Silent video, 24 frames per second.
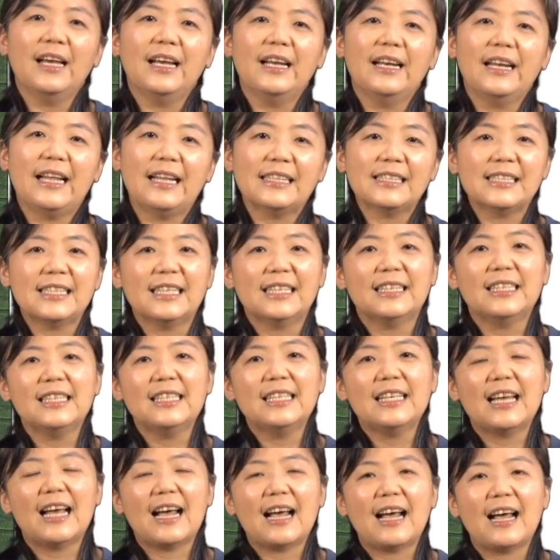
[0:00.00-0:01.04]
两姐弟
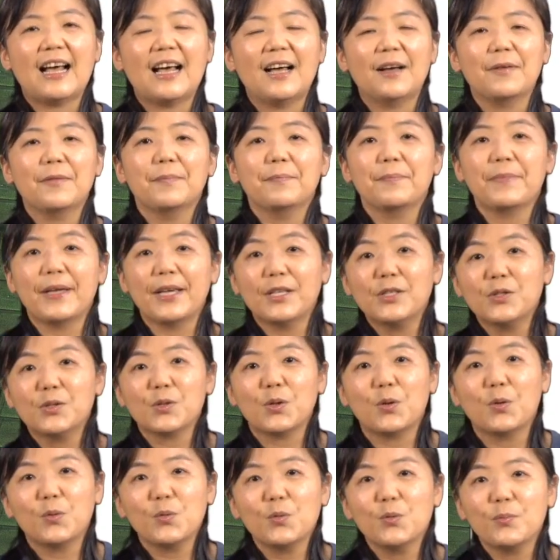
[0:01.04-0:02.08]
呀，边
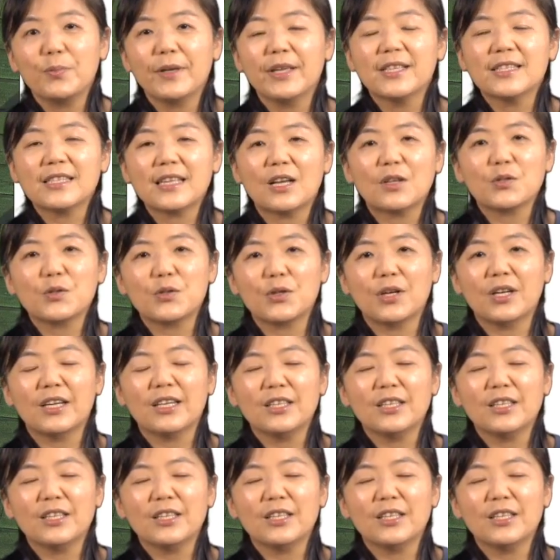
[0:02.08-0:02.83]
走路边上学，